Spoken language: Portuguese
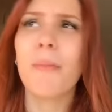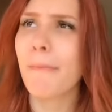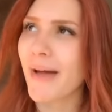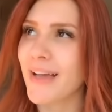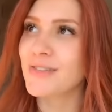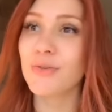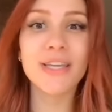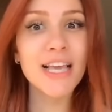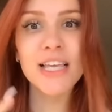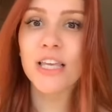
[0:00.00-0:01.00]
Mas o
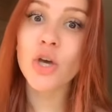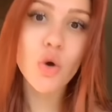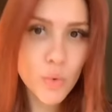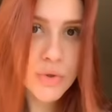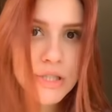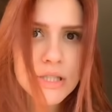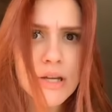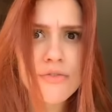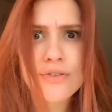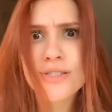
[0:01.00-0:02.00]
que que
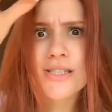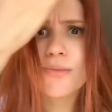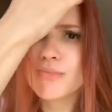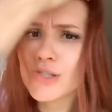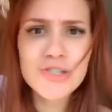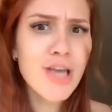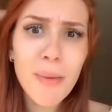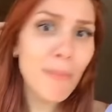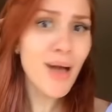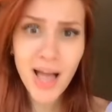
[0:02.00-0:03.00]
custa você me
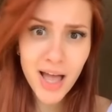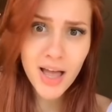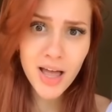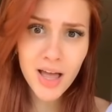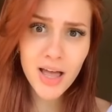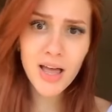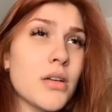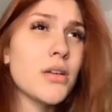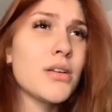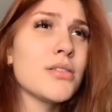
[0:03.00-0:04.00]
chamar?
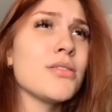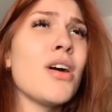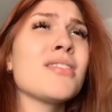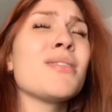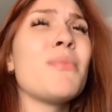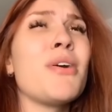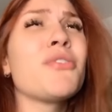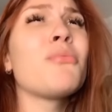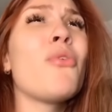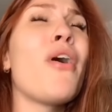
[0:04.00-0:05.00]
Nossa, mãe,
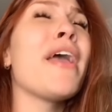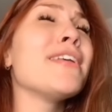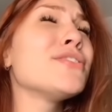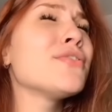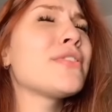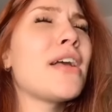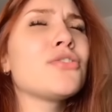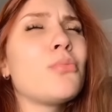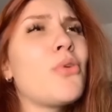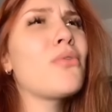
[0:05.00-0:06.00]
eu tô morrendo de vontade
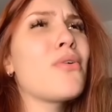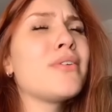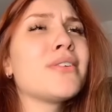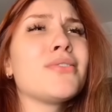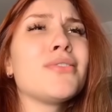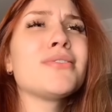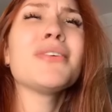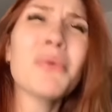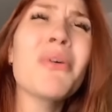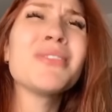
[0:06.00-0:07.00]
de comer alguma coisa doce.
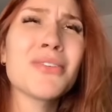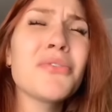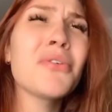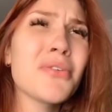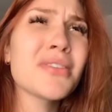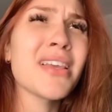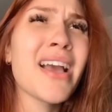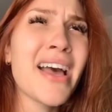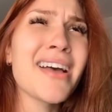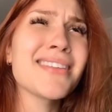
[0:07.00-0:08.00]
Tem alguma coisa doce em
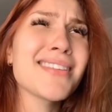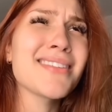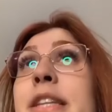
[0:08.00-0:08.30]
casa?